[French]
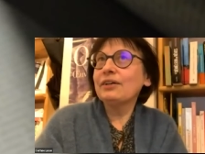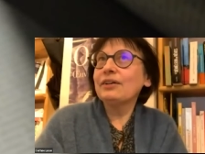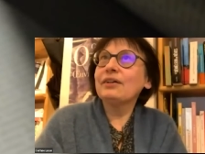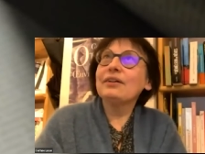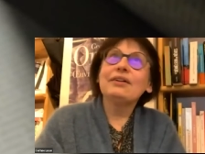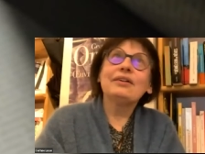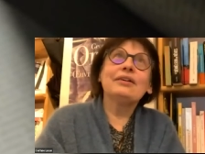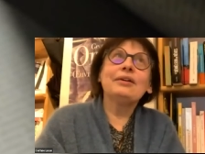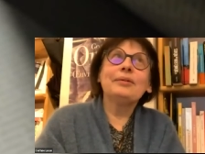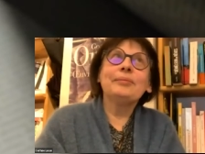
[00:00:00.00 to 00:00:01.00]
euh,
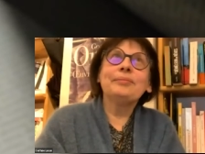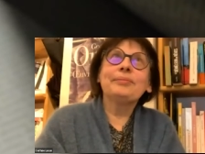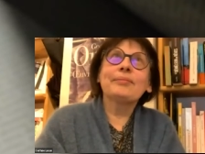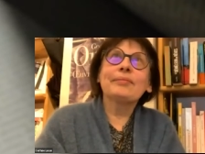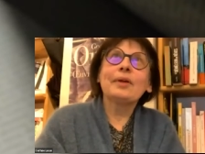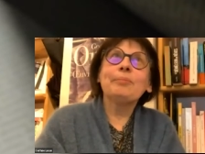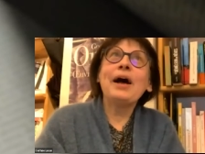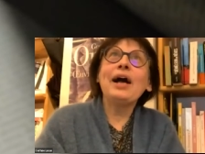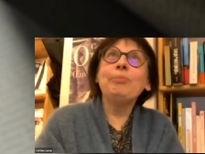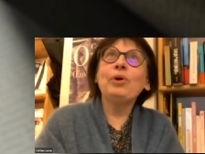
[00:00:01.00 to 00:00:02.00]

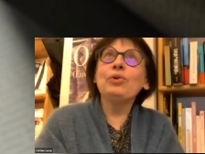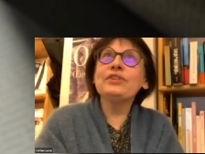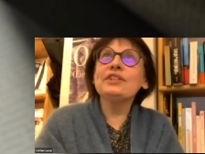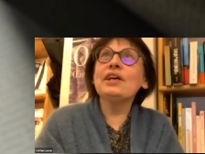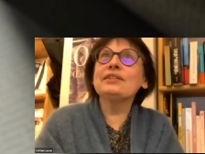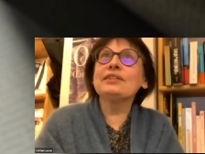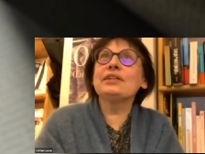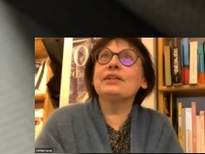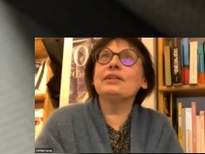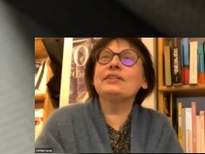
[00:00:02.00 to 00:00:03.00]
par rapport aussi à
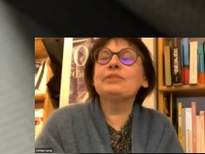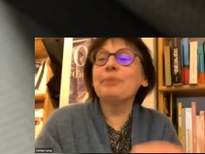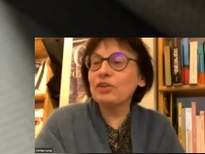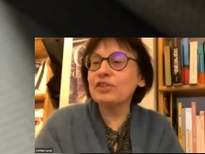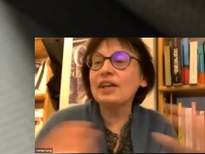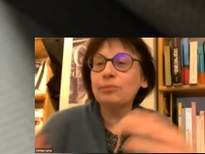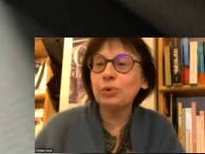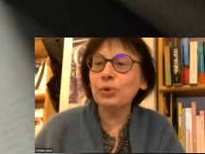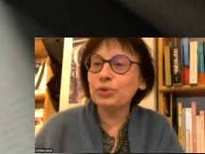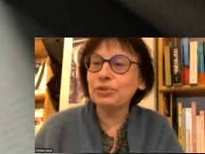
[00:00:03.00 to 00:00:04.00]
ces expériences
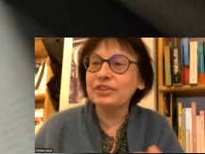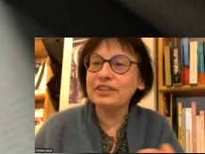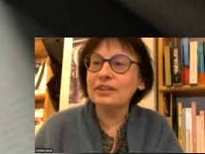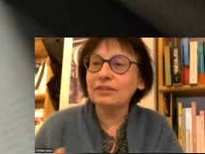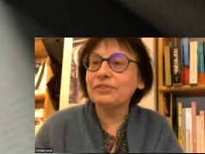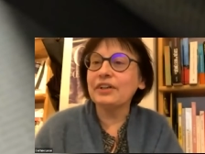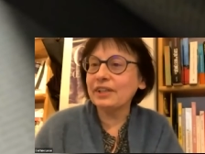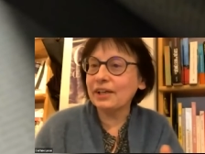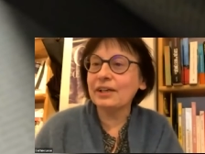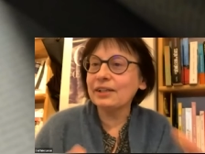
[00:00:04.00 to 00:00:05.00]
amoureuses aussi. Enfin,
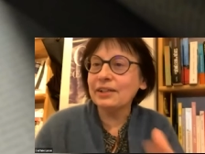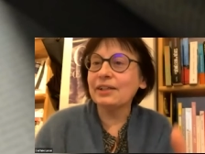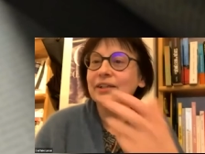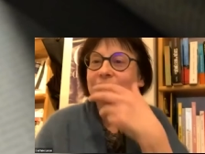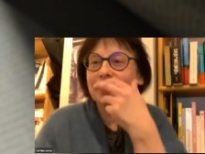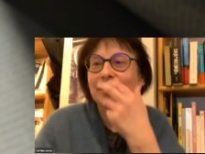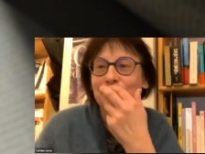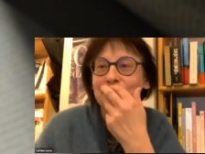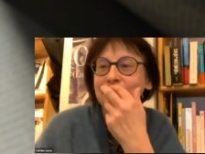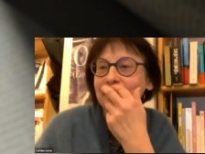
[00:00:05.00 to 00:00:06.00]
il y, y a, quelque
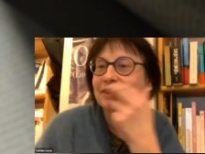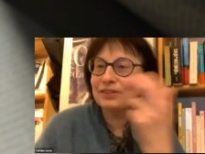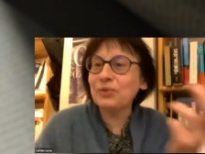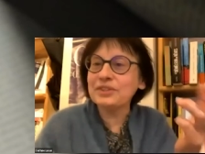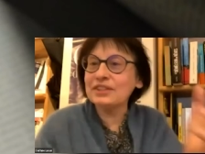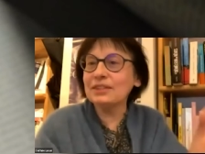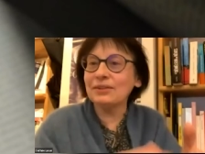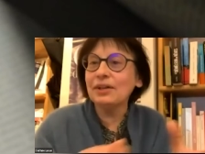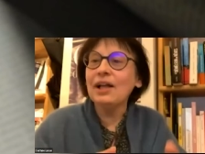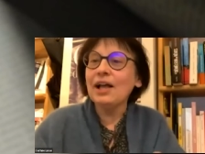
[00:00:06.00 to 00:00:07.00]
chose d'intéressant aussi.
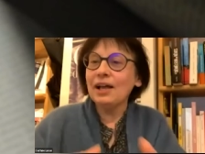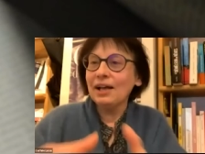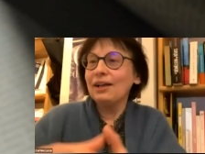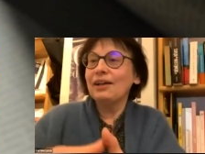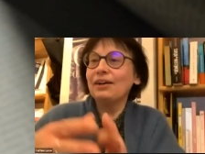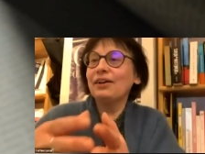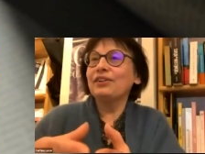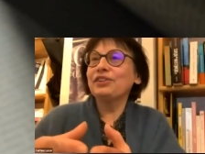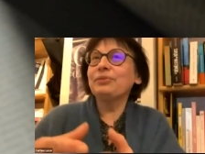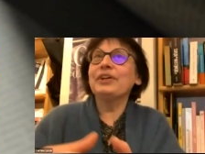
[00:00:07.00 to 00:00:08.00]
Euh,
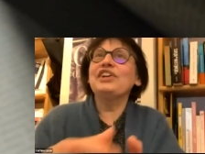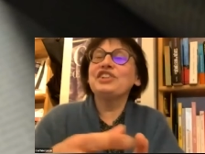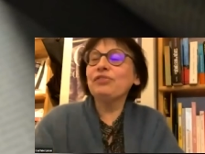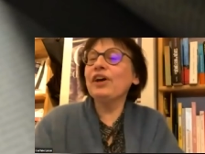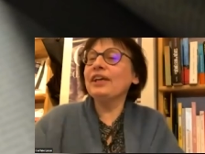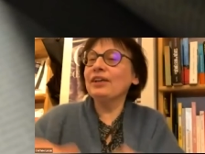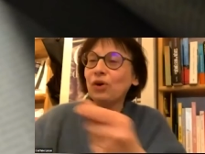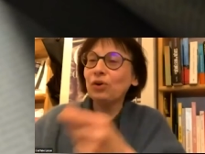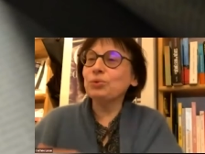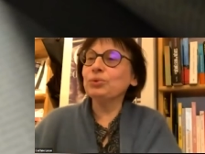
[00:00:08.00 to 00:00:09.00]
euh, à chaque fois, il y a une
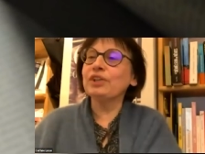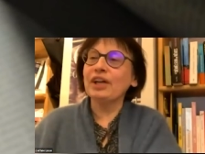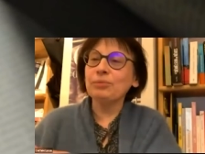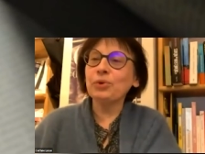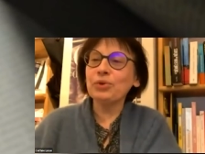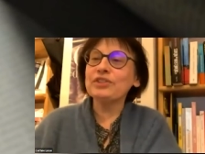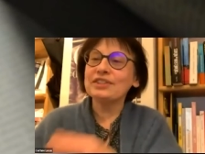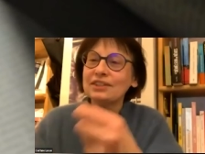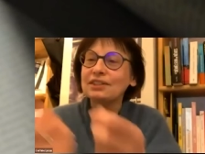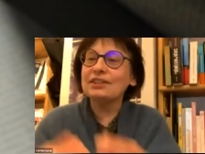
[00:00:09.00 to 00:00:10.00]
rencontre amoureuse
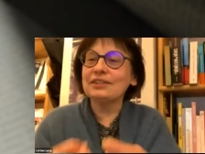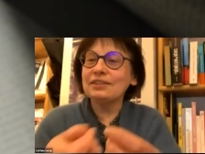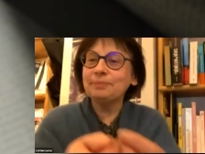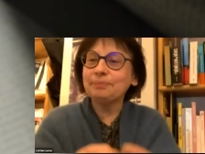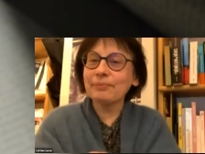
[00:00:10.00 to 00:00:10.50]
qui, qui